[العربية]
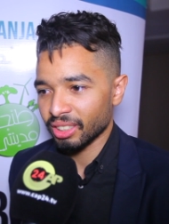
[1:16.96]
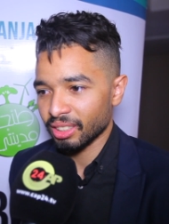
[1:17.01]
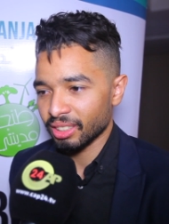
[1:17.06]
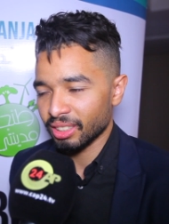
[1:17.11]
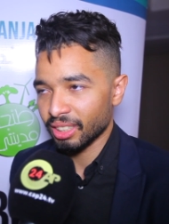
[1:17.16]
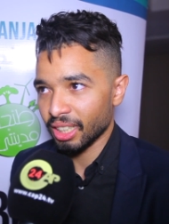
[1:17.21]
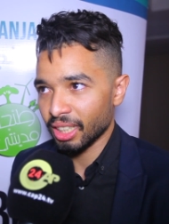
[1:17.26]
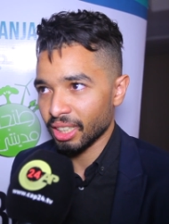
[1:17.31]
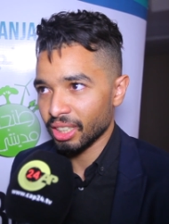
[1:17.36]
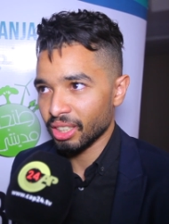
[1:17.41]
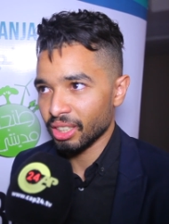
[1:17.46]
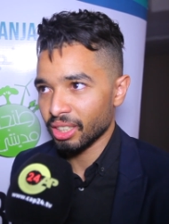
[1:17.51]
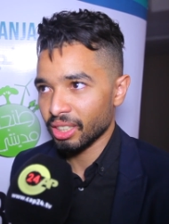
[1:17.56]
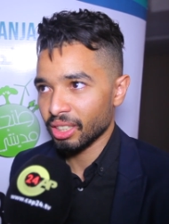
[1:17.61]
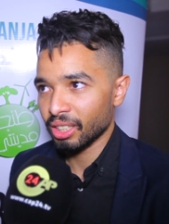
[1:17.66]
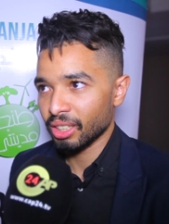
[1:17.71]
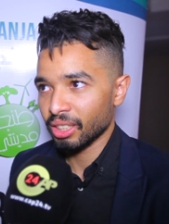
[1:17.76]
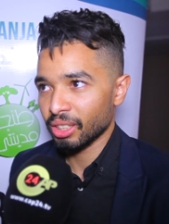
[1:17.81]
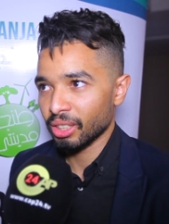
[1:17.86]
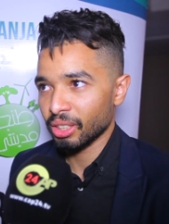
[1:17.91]

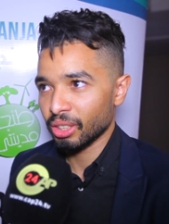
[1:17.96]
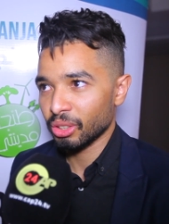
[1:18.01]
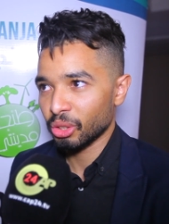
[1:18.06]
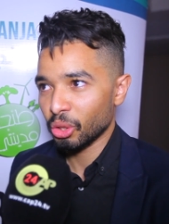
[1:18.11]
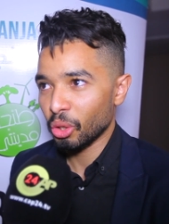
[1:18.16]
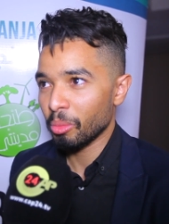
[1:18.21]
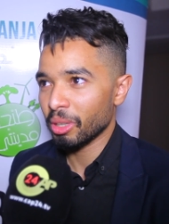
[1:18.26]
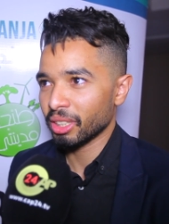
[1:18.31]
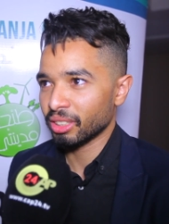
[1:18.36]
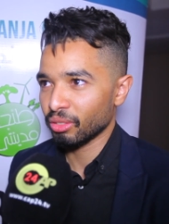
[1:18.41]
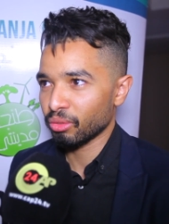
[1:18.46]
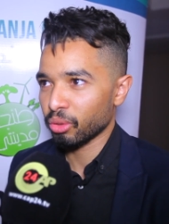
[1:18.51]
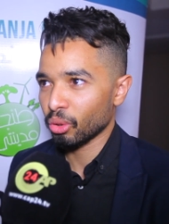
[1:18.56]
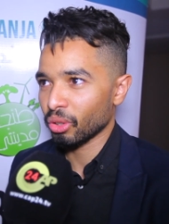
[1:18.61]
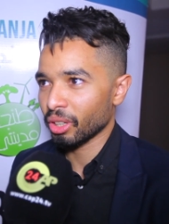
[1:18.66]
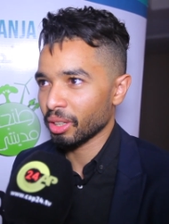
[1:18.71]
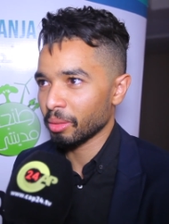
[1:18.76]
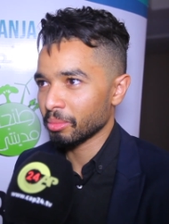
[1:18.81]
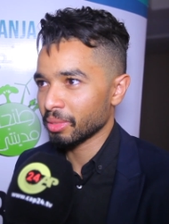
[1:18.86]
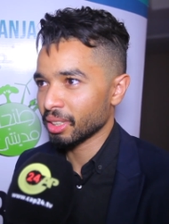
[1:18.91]
ديال شعباتي
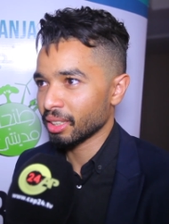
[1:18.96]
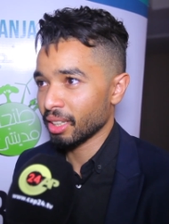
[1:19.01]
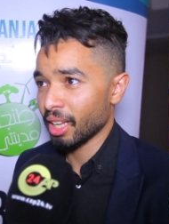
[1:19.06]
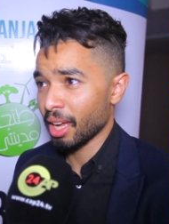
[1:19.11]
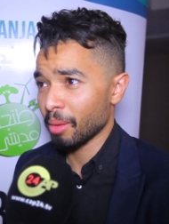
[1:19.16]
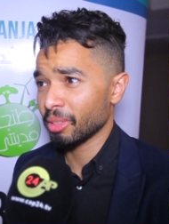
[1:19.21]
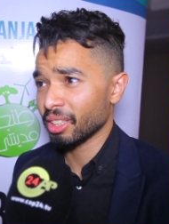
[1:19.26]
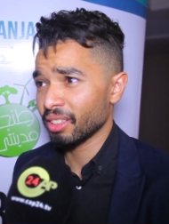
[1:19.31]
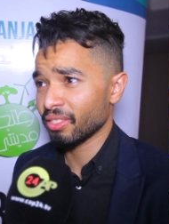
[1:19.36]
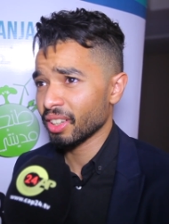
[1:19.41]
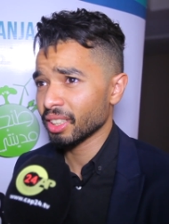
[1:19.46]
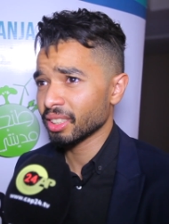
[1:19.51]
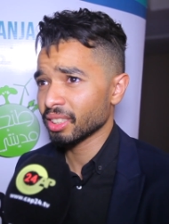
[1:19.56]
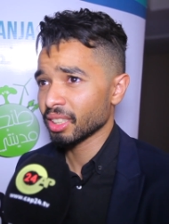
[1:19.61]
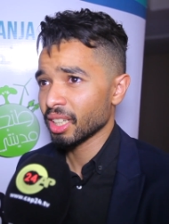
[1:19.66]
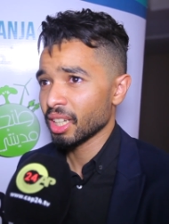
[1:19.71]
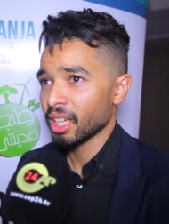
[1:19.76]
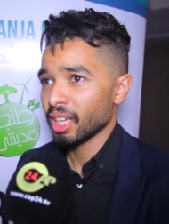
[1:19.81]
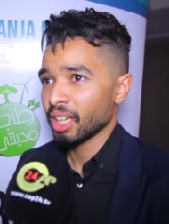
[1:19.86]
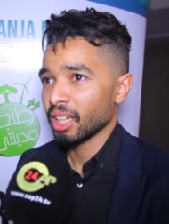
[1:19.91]
فوريم العام اللي فات
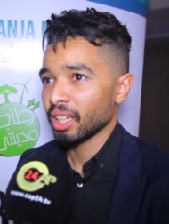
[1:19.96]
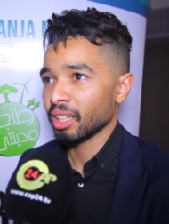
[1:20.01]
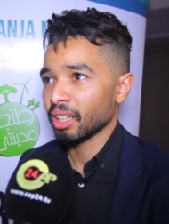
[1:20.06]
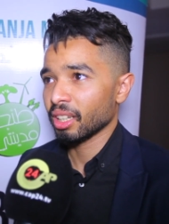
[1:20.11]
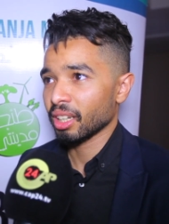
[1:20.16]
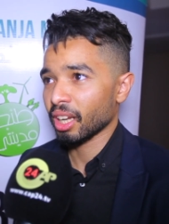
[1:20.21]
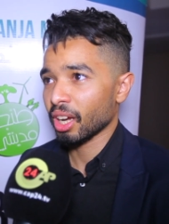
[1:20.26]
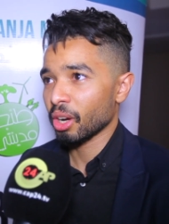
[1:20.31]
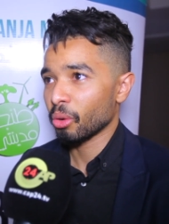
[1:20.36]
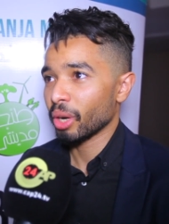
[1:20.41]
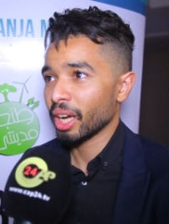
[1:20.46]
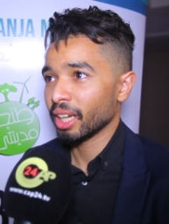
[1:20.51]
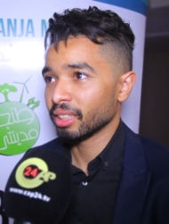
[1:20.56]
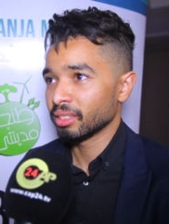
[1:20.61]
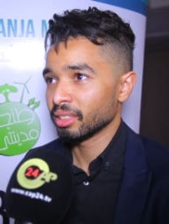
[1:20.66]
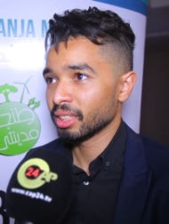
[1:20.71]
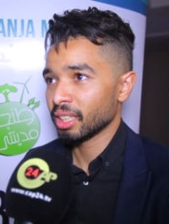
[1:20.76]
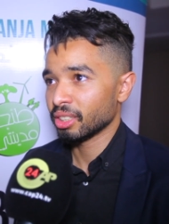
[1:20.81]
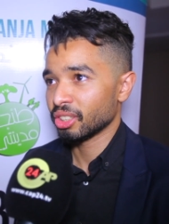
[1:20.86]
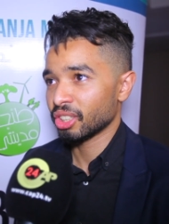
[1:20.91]
آه، لقى واحد
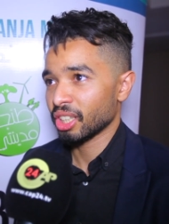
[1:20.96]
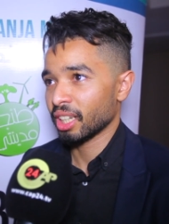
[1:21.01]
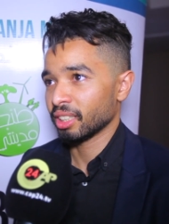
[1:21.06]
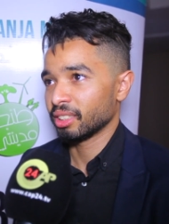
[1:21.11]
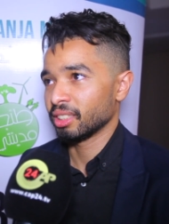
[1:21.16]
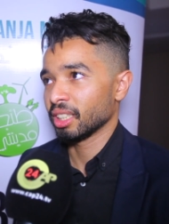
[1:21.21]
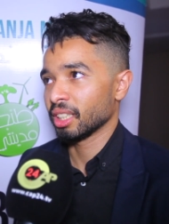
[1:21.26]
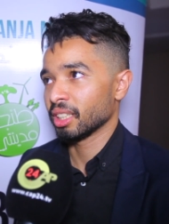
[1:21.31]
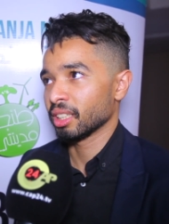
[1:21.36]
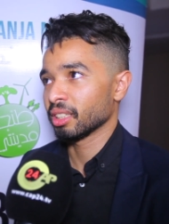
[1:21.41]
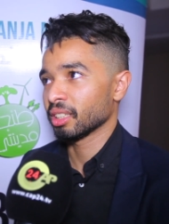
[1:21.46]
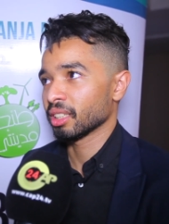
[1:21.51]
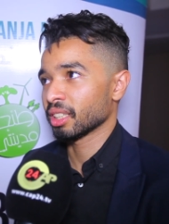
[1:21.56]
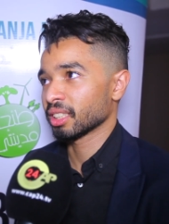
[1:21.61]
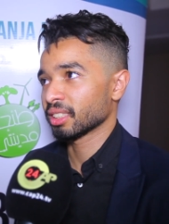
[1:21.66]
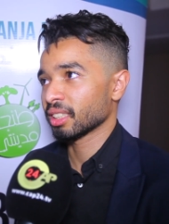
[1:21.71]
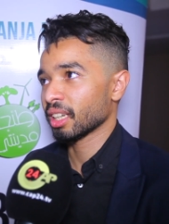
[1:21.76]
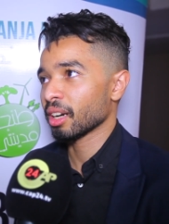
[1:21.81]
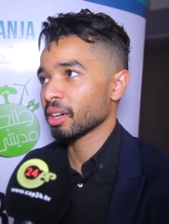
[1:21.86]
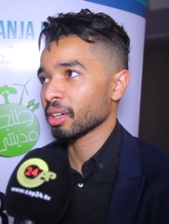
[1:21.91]
النجاح ديال
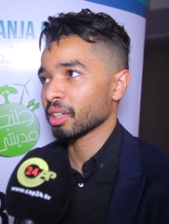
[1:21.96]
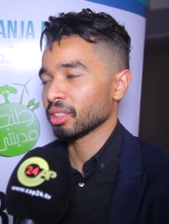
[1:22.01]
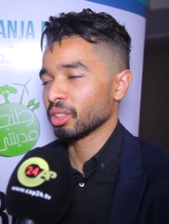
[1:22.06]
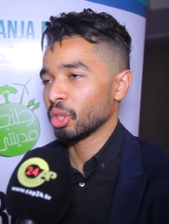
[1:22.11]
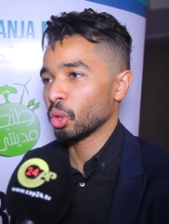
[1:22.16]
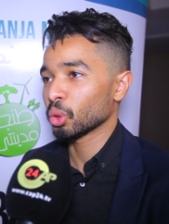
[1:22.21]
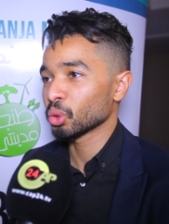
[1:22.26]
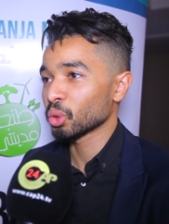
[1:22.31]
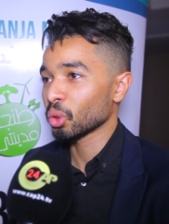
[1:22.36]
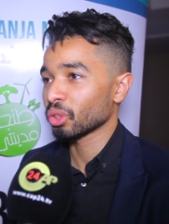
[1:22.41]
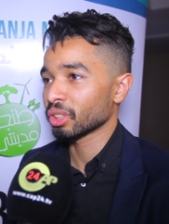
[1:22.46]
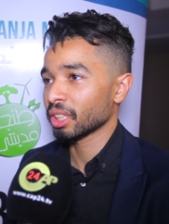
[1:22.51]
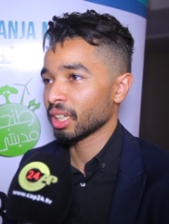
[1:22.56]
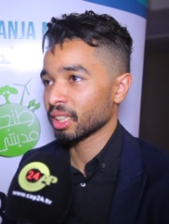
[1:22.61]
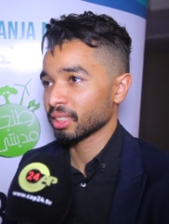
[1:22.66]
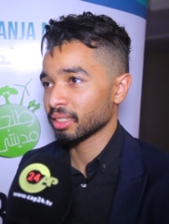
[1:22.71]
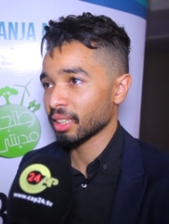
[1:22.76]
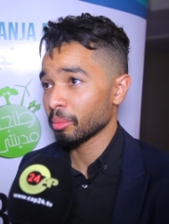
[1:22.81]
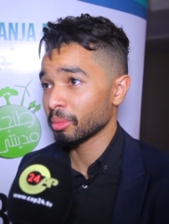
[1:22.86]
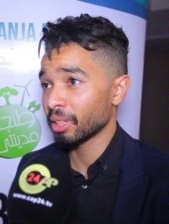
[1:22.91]
اكثر الحضور ديال
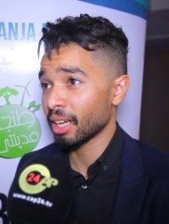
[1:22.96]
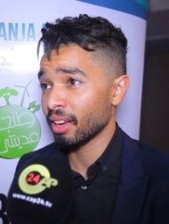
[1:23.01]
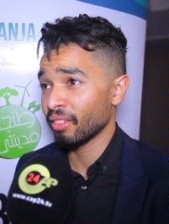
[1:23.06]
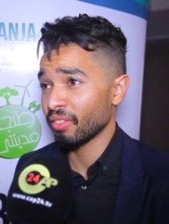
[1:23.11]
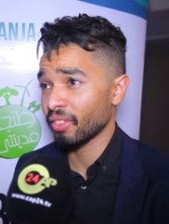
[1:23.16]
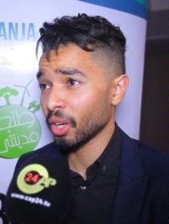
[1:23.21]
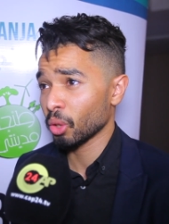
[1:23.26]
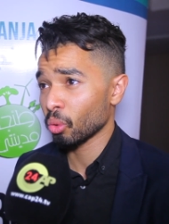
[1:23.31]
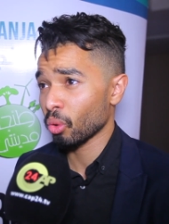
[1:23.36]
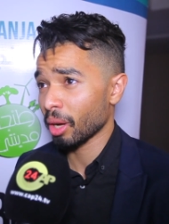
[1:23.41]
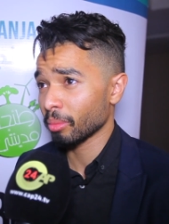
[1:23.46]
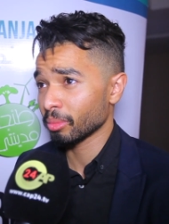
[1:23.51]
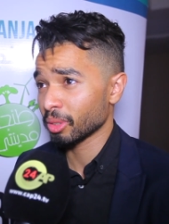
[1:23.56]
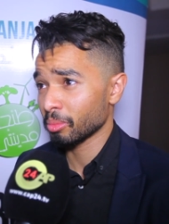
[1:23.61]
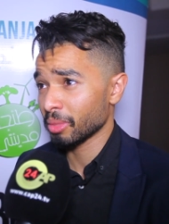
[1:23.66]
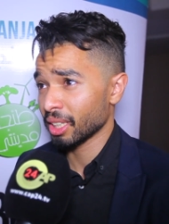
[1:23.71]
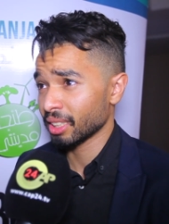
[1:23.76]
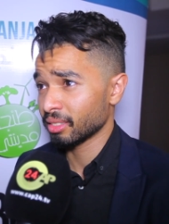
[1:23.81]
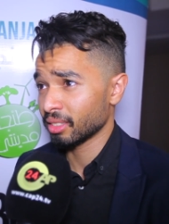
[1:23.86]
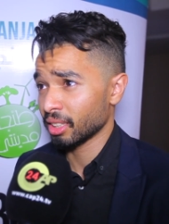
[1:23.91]
اكثر من
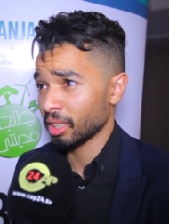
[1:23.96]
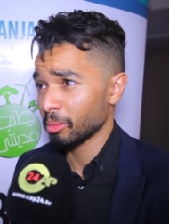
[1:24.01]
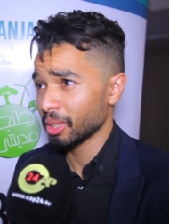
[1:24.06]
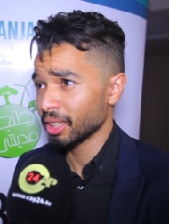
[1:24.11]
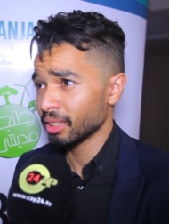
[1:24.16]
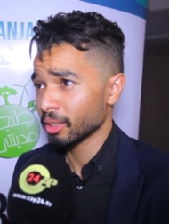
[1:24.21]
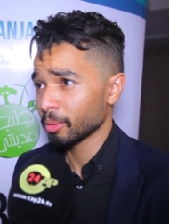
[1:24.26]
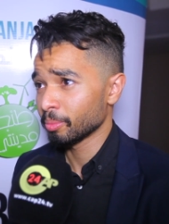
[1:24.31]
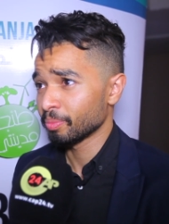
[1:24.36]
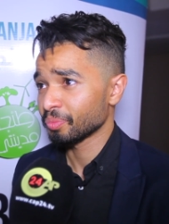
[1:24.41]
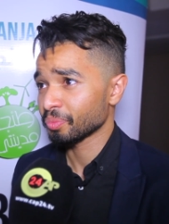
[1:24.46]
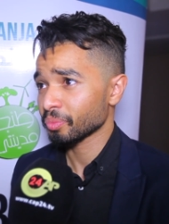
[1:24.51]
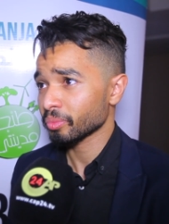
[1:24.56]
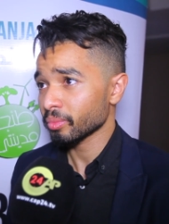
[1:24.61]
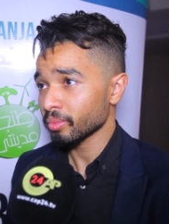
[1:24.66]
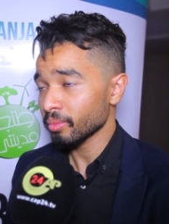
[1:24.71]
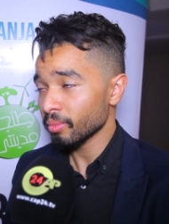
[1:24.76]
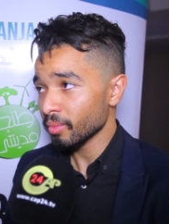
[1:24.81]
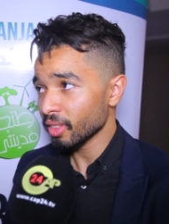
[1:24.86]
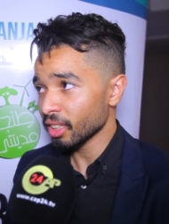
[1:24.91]
2500 تلميذ
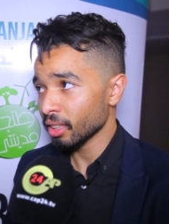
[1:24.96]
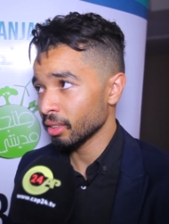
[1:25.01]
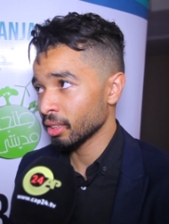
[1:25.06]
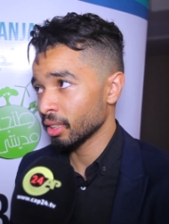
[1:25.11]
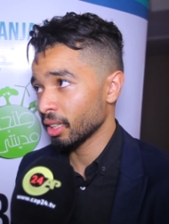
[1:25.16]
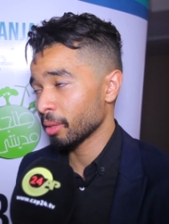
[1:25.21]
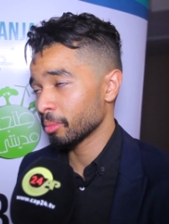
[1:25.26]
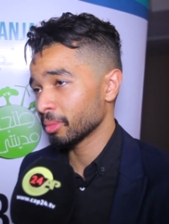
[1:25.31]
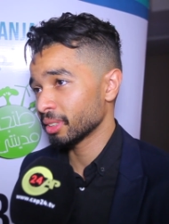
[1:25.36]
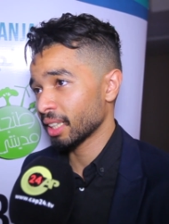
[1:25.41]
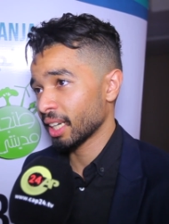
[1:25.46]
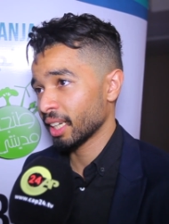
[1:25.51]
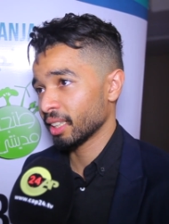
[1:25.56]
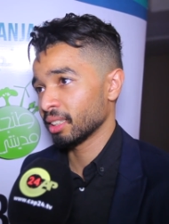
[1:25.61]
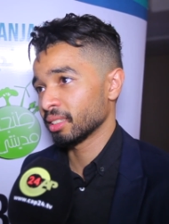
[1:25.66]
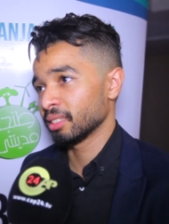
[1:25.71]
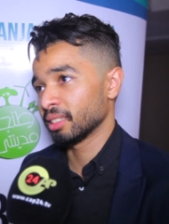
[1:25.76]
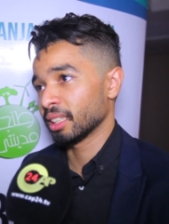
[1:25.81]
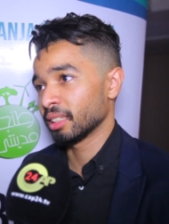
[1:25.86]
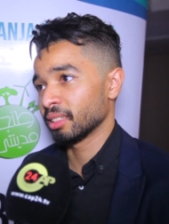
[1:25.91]
لا من
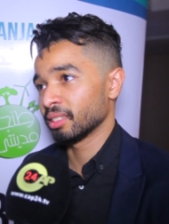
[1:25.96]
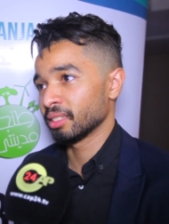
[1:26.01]
ناحيه ديال